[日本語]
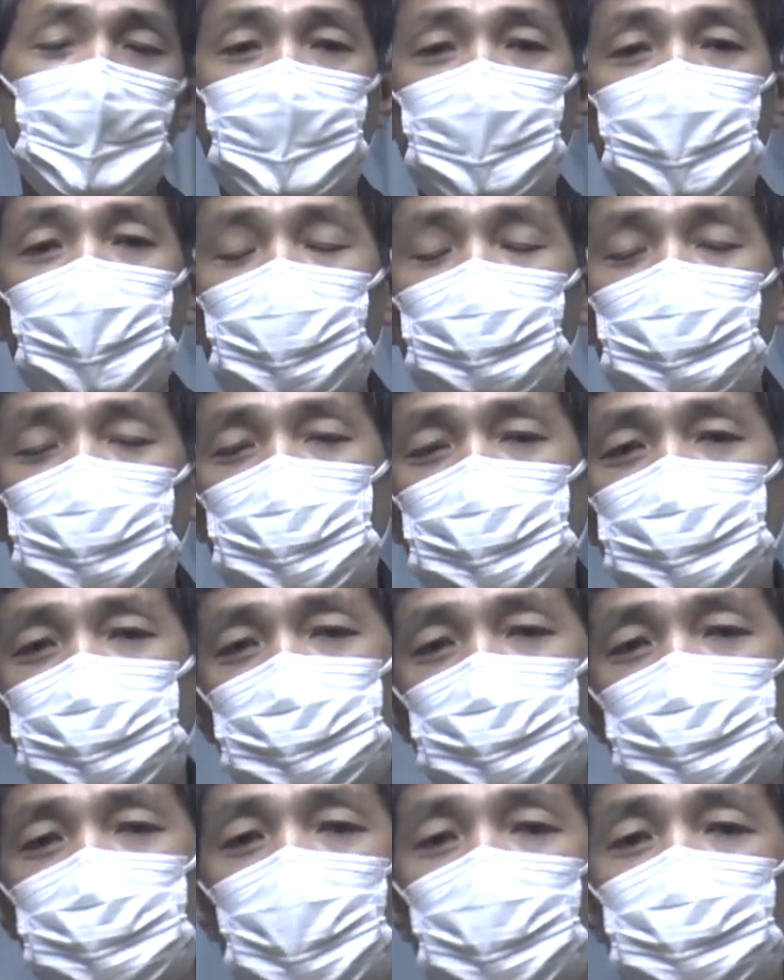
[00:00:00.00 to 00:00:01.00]
で私
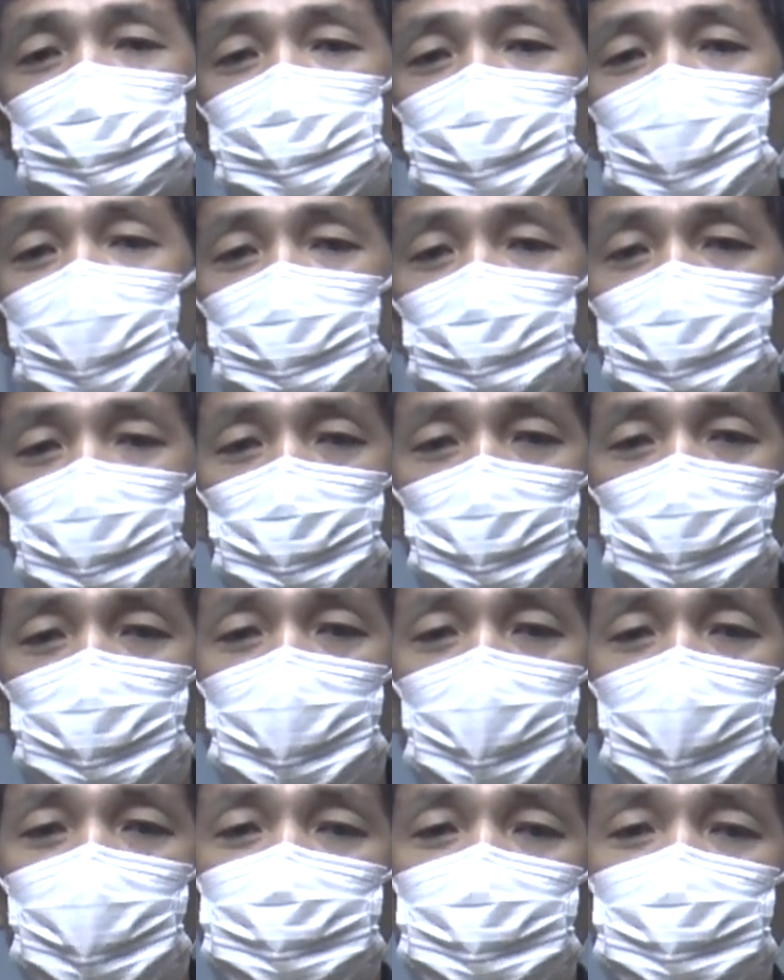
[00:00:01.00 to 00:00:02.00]
に対して物を
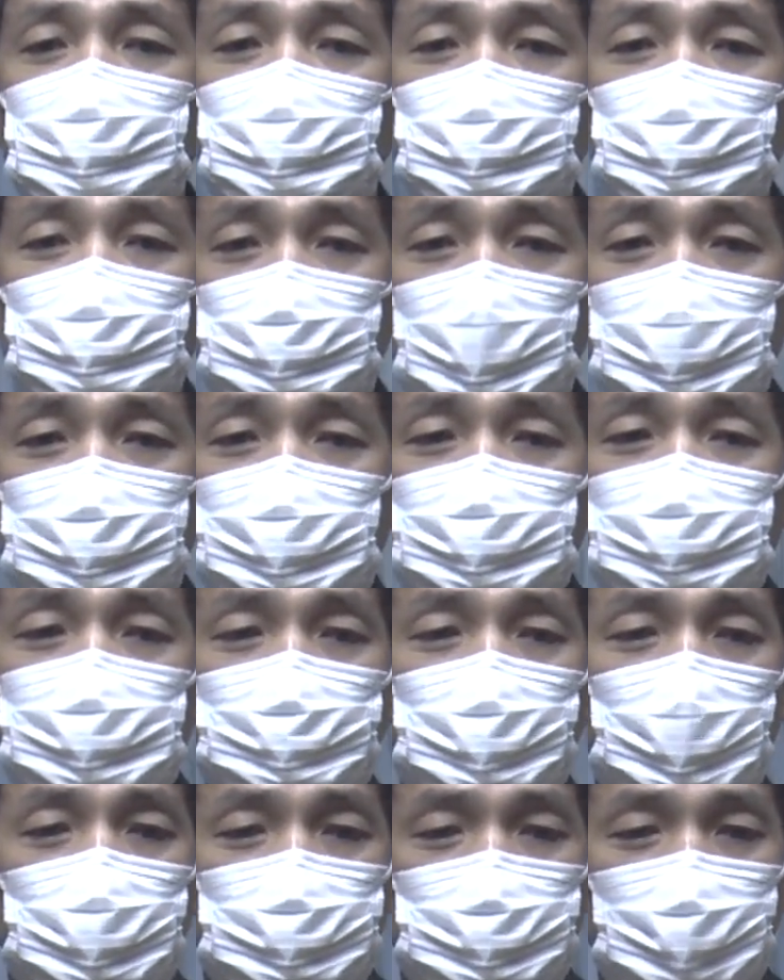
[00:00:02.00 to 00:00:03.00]
減らせという私
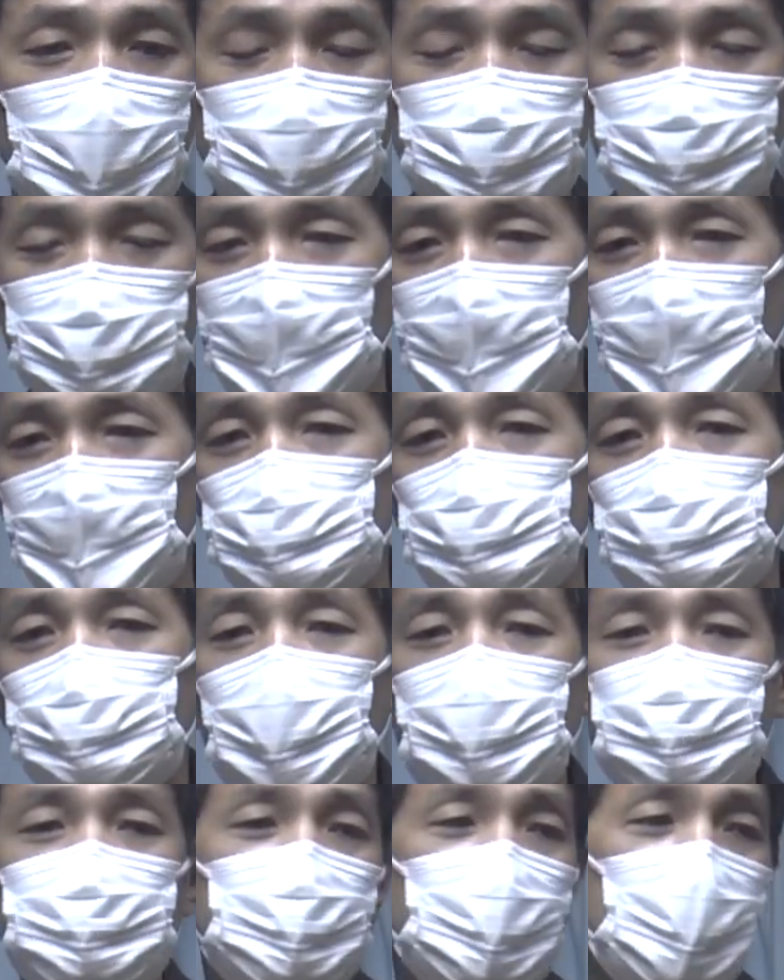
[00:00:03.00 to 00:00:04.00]
にも不満不
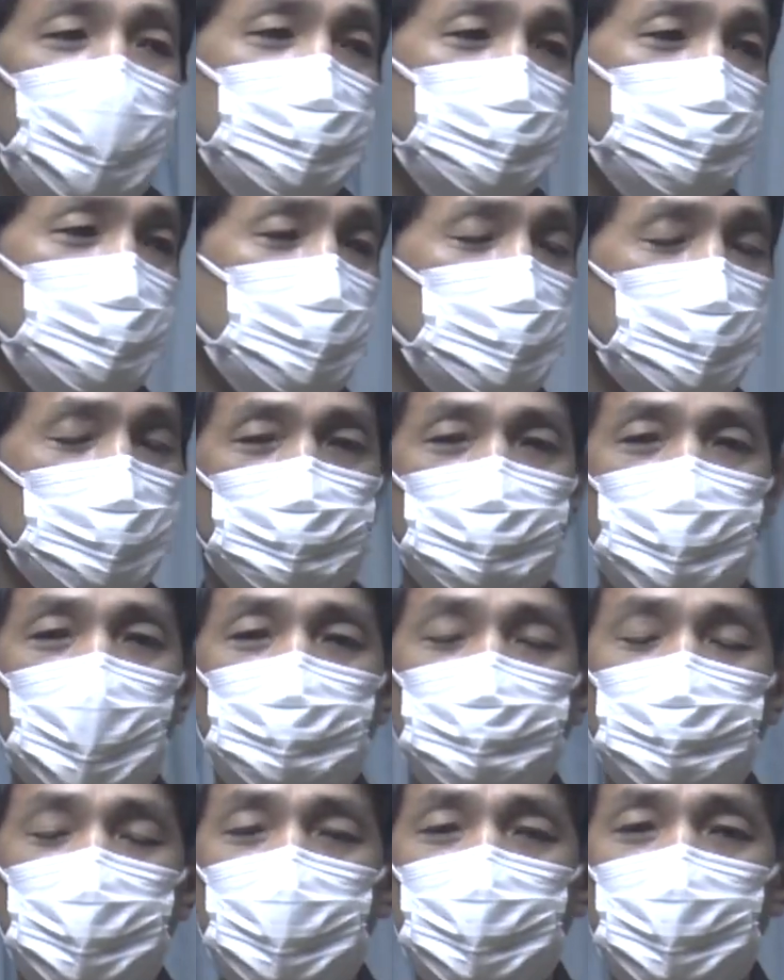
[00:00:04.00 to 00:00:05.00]
満で始まって不
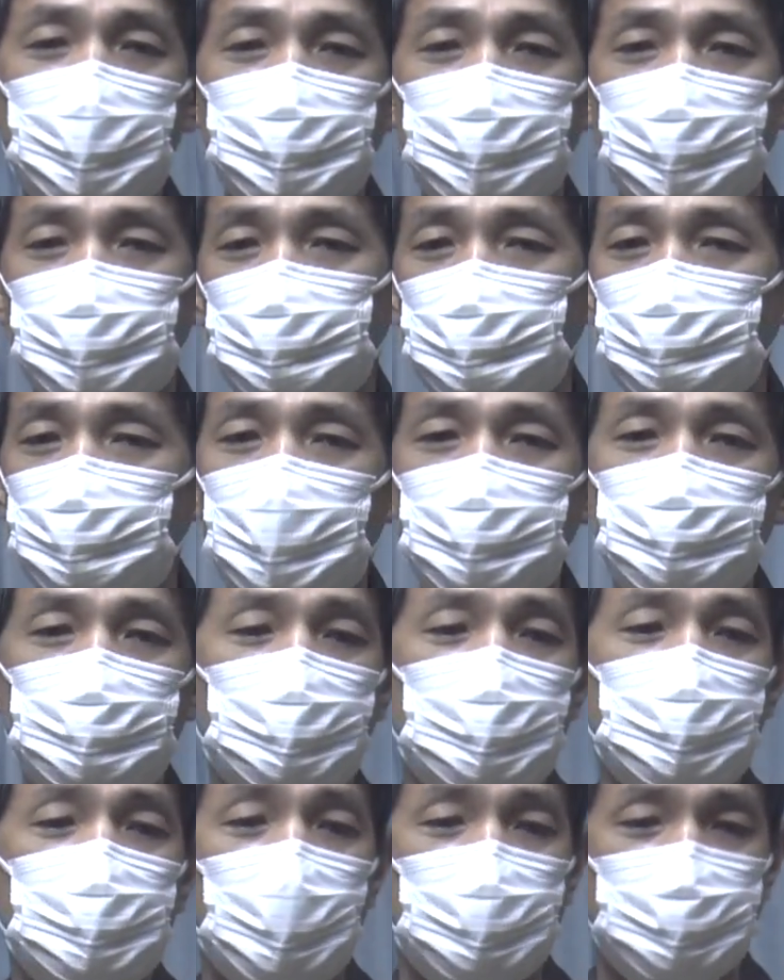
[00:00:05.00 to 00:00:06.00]
満ばっかりです不満
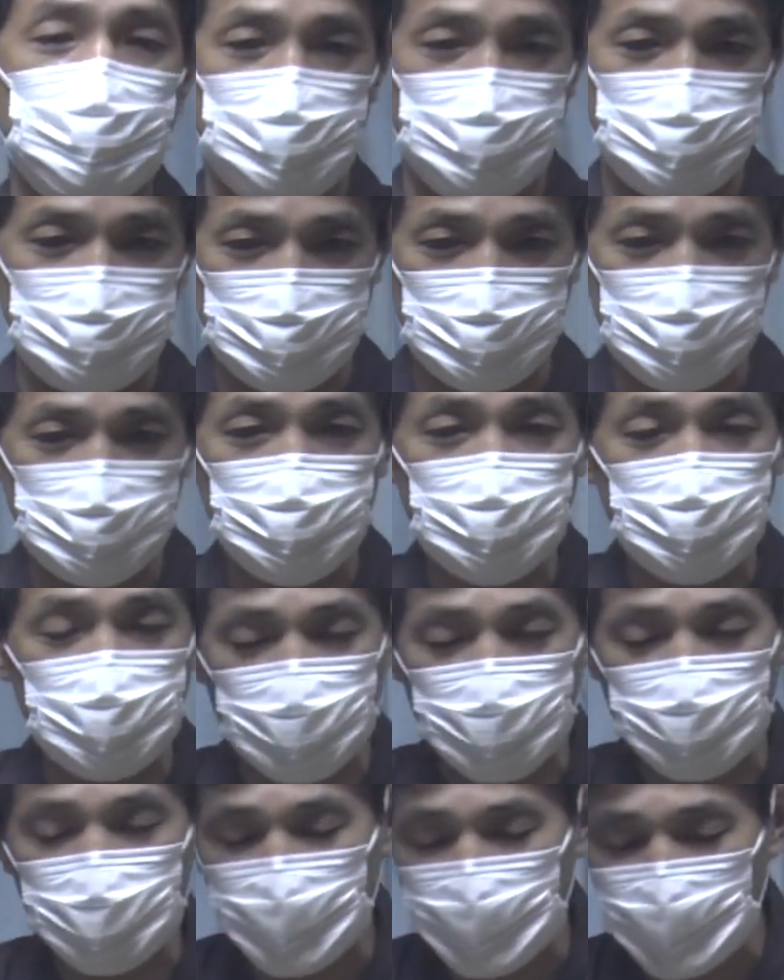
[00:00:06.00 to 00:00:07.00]
と怒りですとね、